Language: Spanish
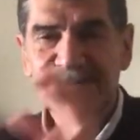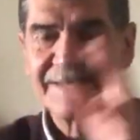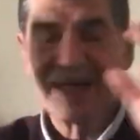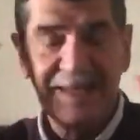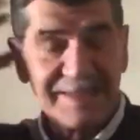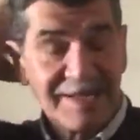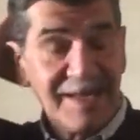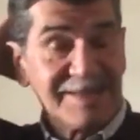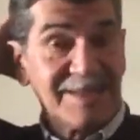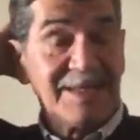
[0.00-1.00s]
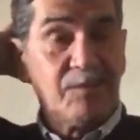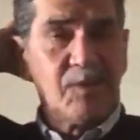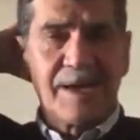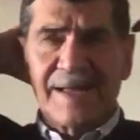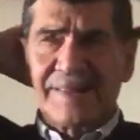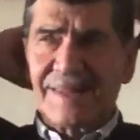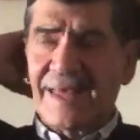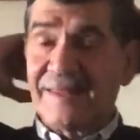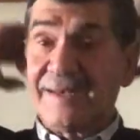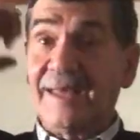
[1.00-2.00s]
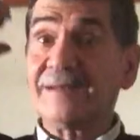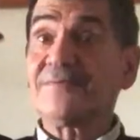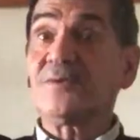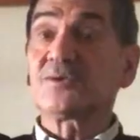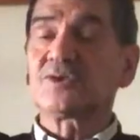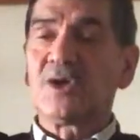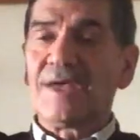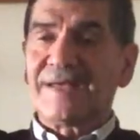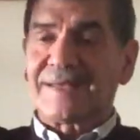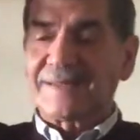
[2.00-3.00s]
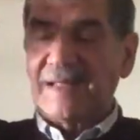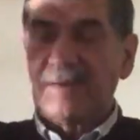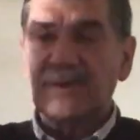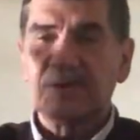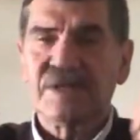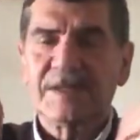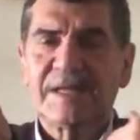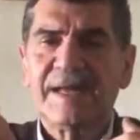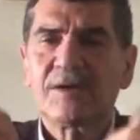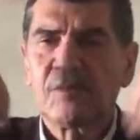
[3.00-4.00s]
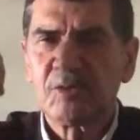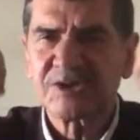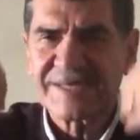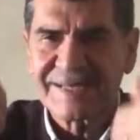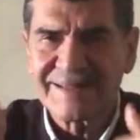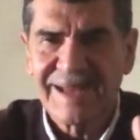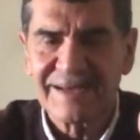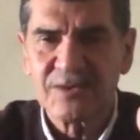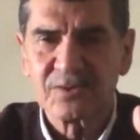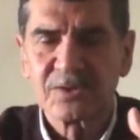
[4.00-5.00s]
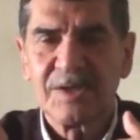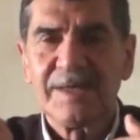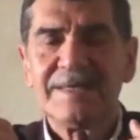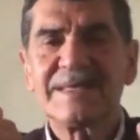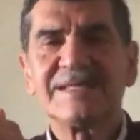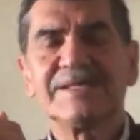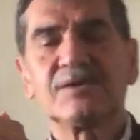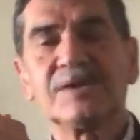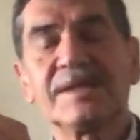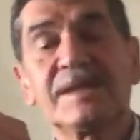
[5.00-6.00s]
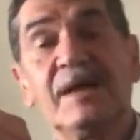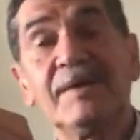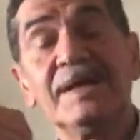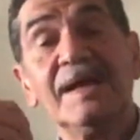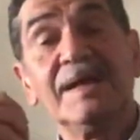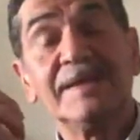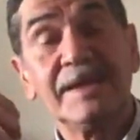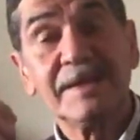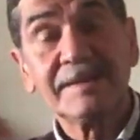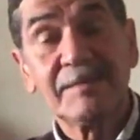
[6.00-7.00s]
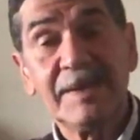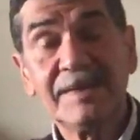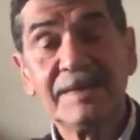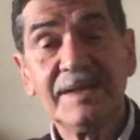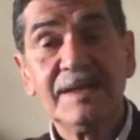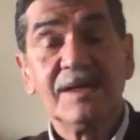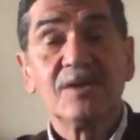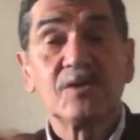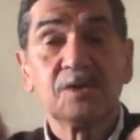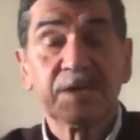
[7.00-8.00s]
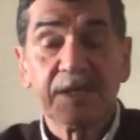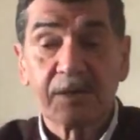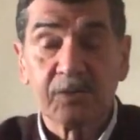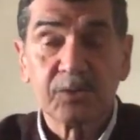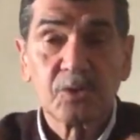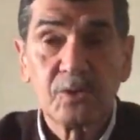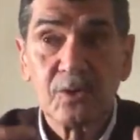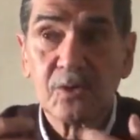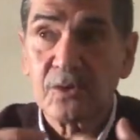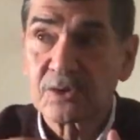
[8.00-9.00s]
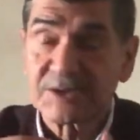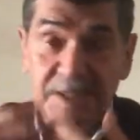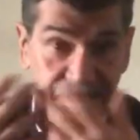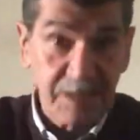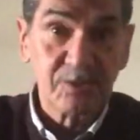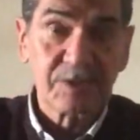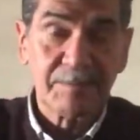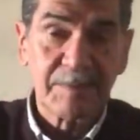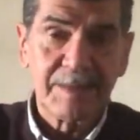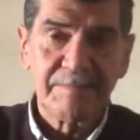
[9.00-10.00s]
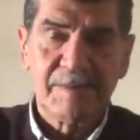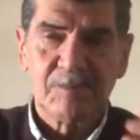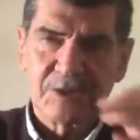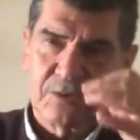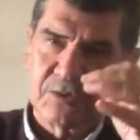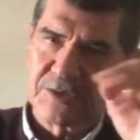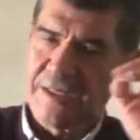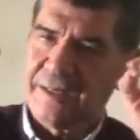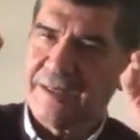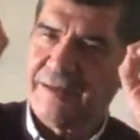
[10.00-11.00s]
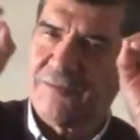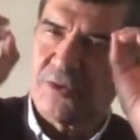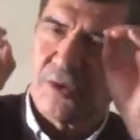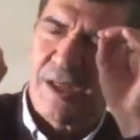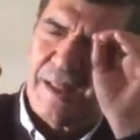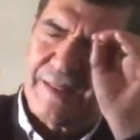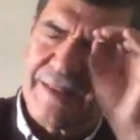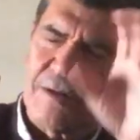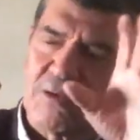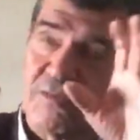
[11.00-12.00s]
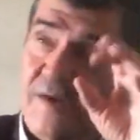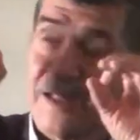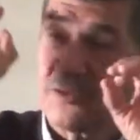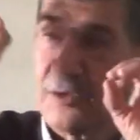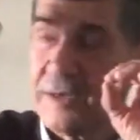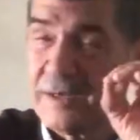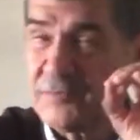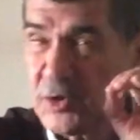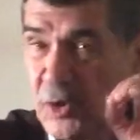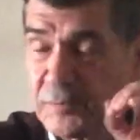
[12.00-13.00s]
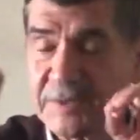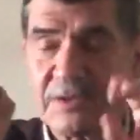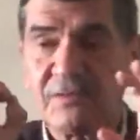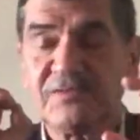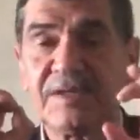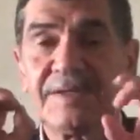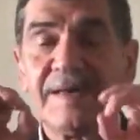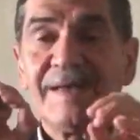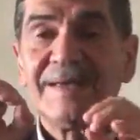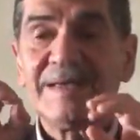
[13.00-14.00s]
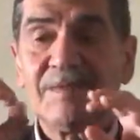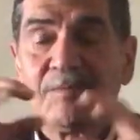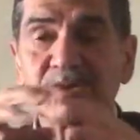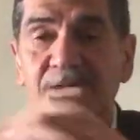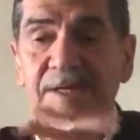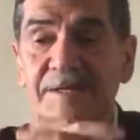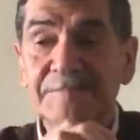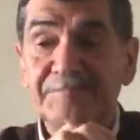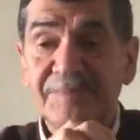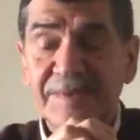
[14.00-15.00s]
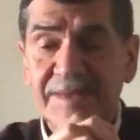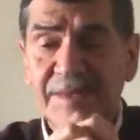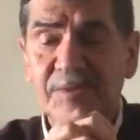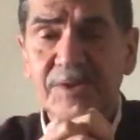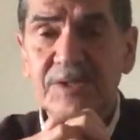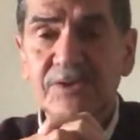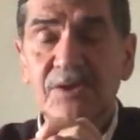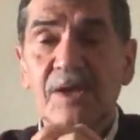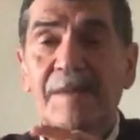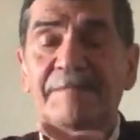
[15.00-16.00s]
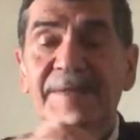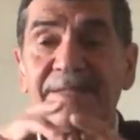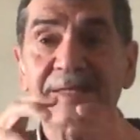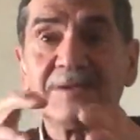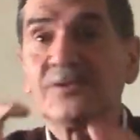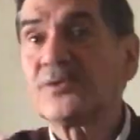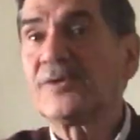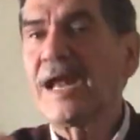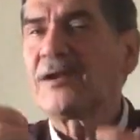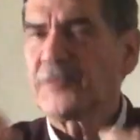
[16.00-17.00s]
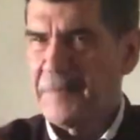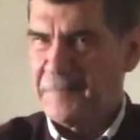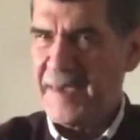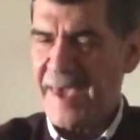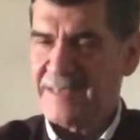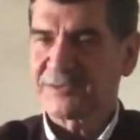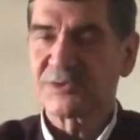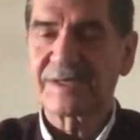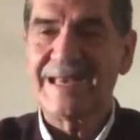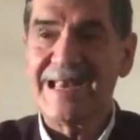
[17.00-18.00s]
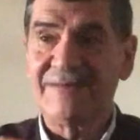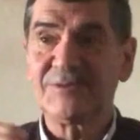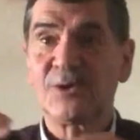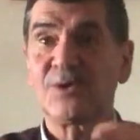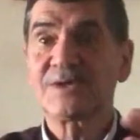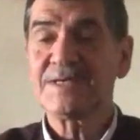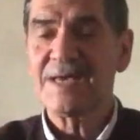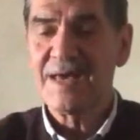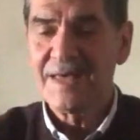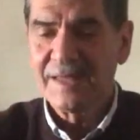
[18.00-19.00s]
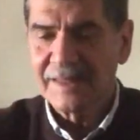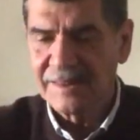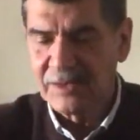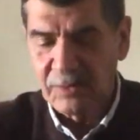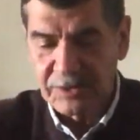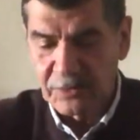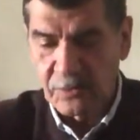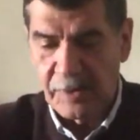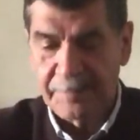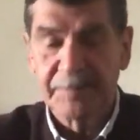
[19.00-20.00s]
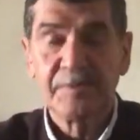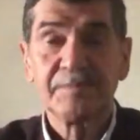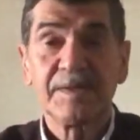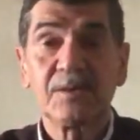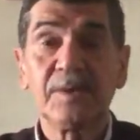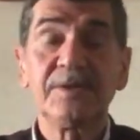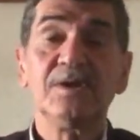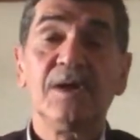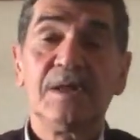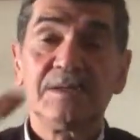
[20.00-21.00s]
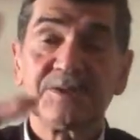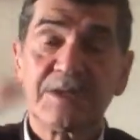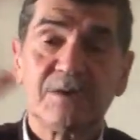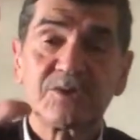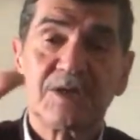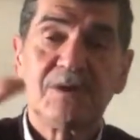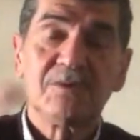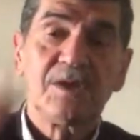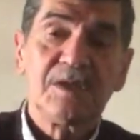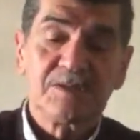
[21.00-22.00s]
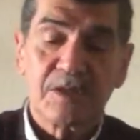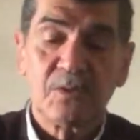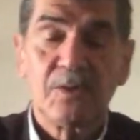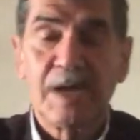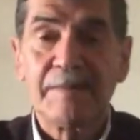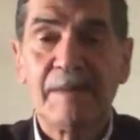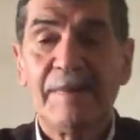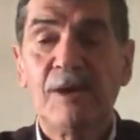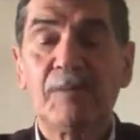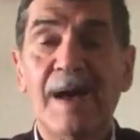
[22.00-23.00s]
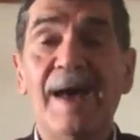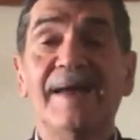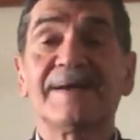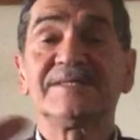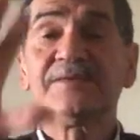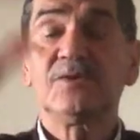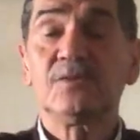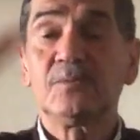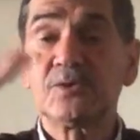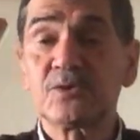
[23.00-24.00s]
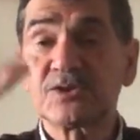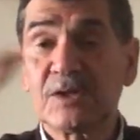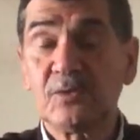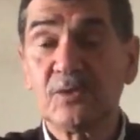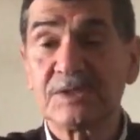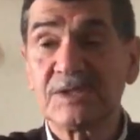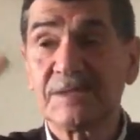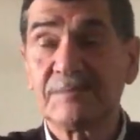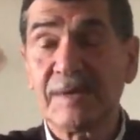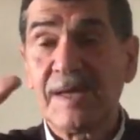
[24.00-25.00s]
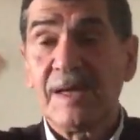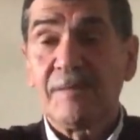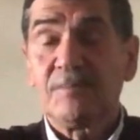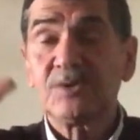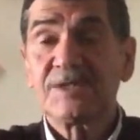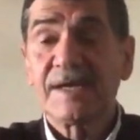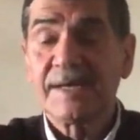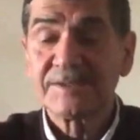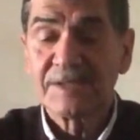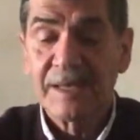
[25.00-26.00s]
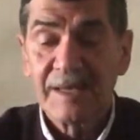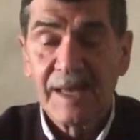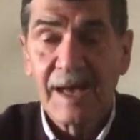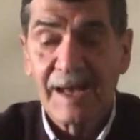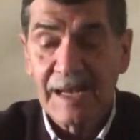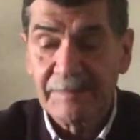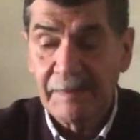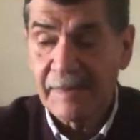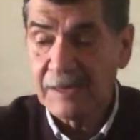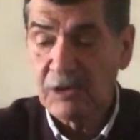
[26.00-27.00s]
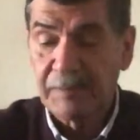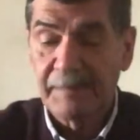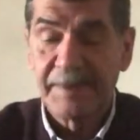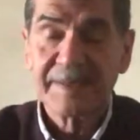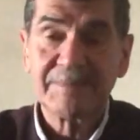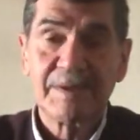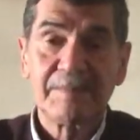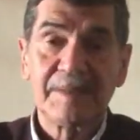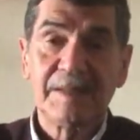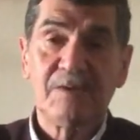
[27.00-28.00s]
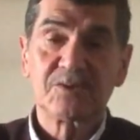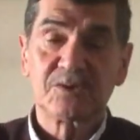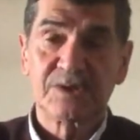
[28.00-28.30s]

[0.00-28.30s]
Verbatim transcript: y que aquí atrás teníamos una cantidad de nervios que, estaban con que eran como secretarios y que se conectaban directamente con, e, todos los sentidos también, vamos a conocer el nervio del olfato, el nervio óptico, en fin, y vamos a ir de a poquito metiéndonos en algo espeso, que es la biología de nuestro cuerpo. ¿De acuerdo? Chao, chao. Saludo a la mamá. Ah, he recibido muchos saludos, así que muchas gracias a las mamás y los papás que me han mandado sus